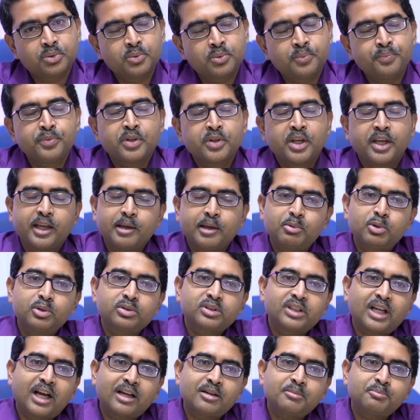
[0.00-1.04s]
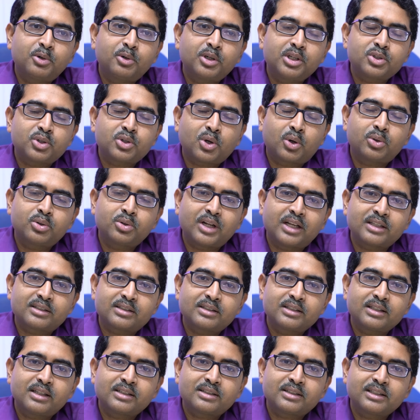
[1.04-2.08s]
করুন এবং তারপরে যখন
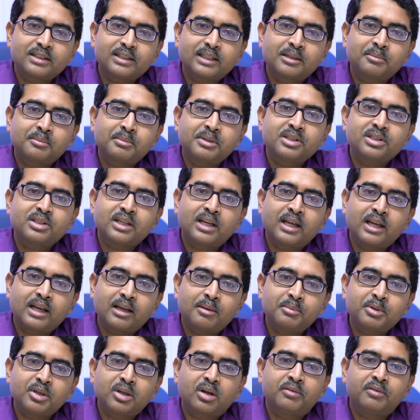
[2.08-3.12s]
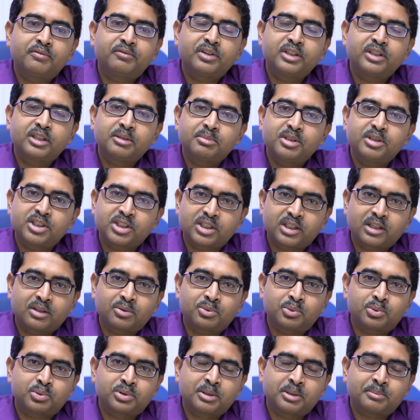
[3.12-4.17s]
আস্তে আস্তে দেখবেন যে হ্যাঁ আমি কমফর্টেবলি সেটা
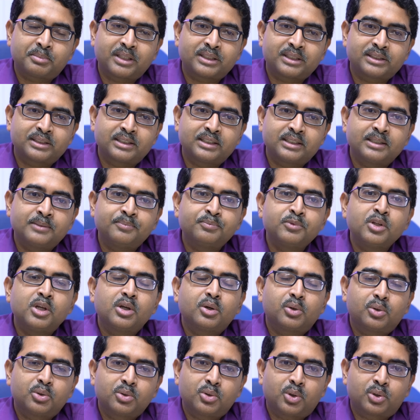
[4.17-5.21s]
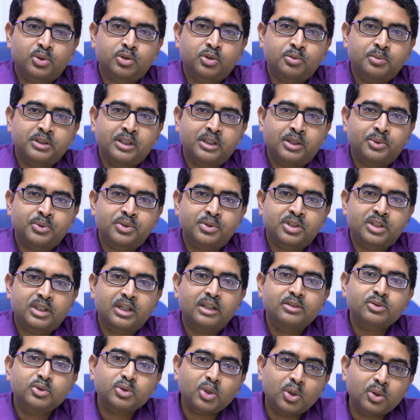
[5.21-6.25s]
করতে পারছি কোনো অসুবিধা হচ্ছে
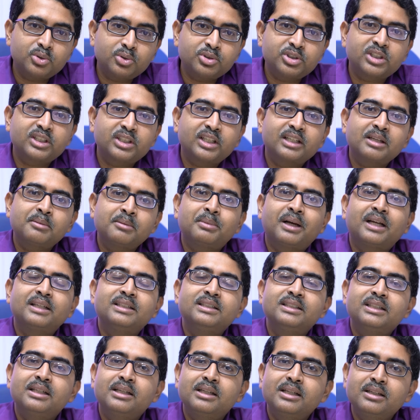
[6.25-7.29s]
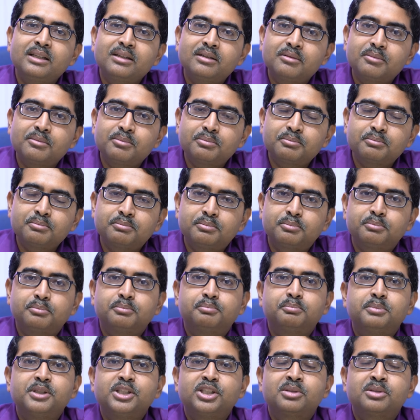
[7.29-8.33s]
না তখন সেটাকে বাড়িয়ে
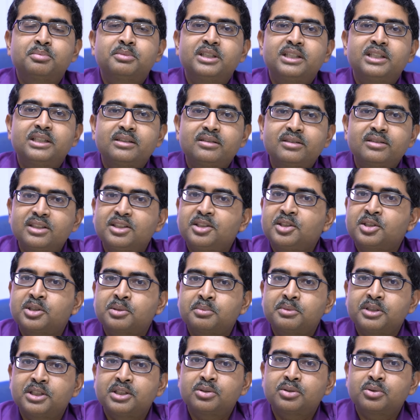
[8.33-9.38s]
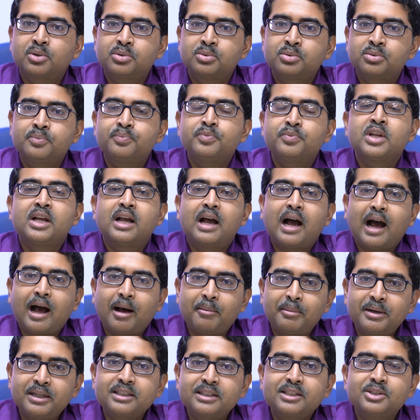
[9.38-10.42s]
বিশ মিনিট তিরিশ মিনিট করুন
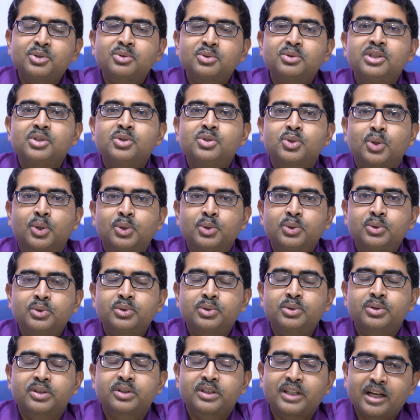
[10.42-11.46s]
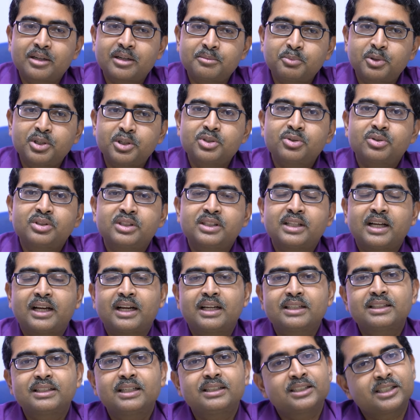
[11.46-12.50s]
আবার কিছুদিন চলুক তারপরে যদি
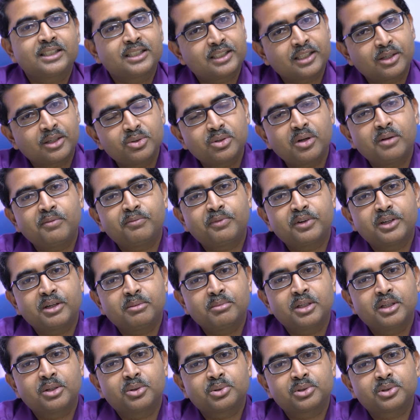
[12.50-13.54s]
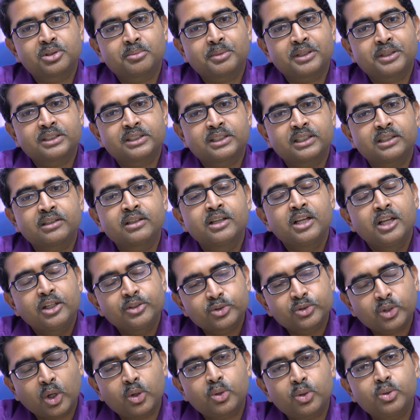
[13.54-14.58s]
দেখা যায় সেটাও কমফোর্টেবলি করতে পারছেন
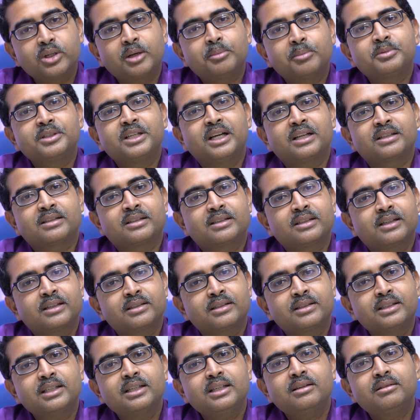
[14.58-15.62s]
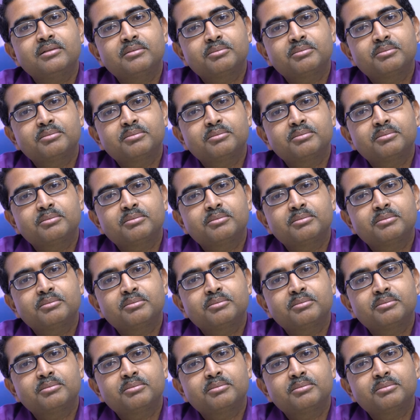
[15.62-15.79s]
তখন আপনি আস্তে আস্তে